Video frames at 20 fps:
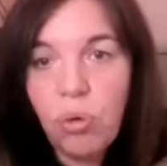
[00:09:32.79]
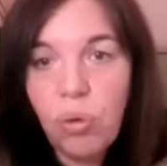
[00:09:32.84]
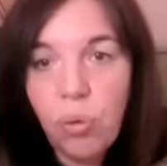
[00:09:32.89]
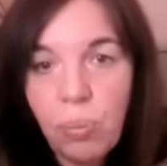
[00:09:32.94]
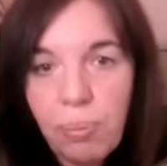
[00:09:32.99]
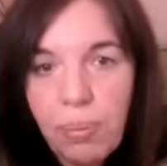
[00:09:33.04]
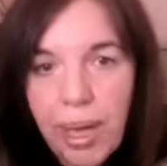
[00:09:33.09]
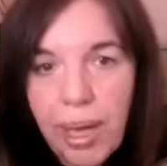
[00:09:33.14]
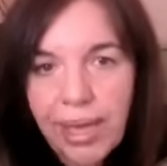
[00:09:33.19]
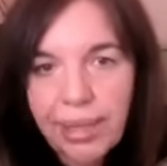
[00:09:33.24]

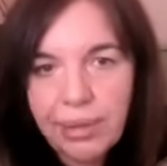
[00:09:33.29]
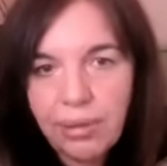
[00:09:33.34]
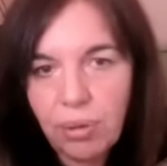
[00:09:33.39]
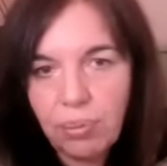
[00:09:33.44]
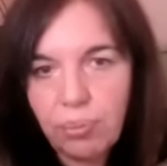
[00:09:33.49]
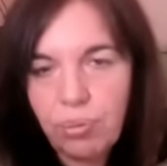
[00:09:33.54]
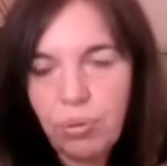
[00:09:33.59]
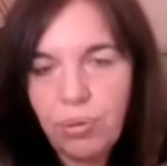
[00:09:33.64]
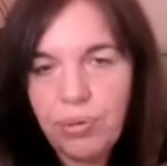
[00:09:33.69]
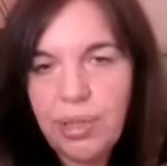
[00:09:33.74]

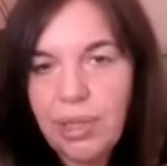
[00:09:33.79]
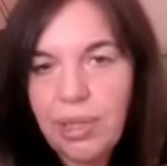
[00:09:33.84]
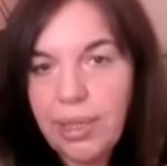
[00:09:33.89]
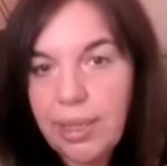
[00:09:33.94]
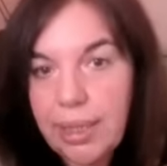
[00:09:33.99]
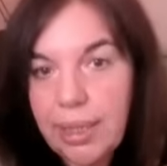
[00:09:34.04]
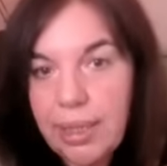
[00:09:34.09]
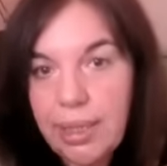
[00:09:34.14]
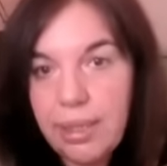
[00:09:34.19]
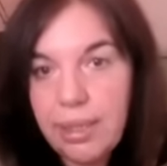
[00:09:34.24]
combattre pour des
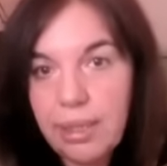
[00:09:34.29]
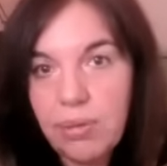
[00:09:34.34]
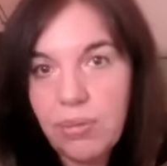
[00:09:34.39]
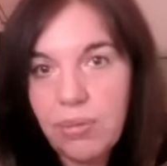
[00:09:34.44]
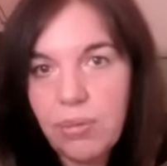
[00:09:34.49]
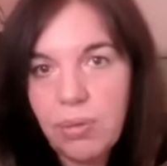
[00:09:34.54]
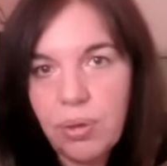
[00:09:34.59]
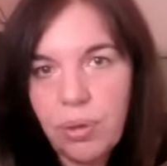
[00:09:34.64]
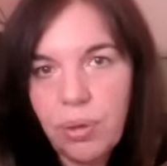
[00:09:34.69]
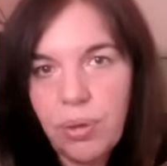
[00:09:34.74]

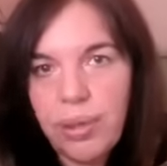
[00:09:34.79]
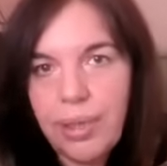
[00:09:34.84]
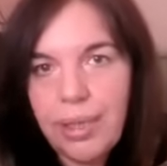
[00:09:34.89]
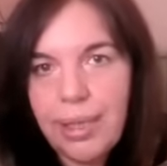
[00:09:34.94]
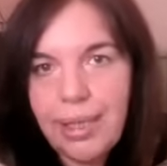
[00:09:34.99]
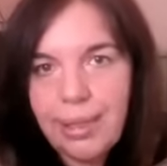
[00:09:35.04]
raisons euh,